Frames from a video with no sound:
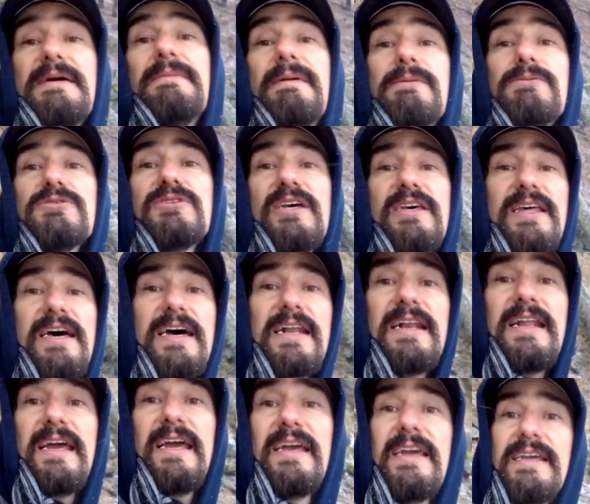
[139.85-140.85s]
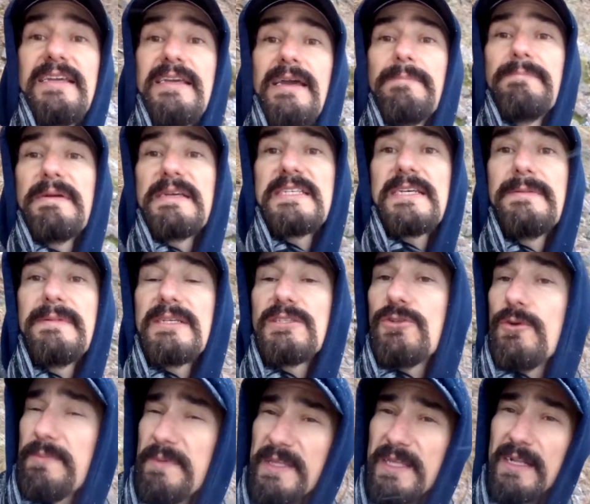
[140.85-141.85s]
Vamos a darle. Ya empieza más
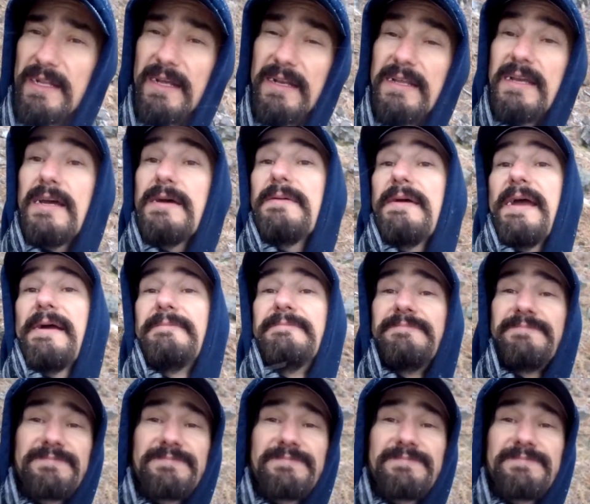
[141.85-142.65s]
tupida la nieve.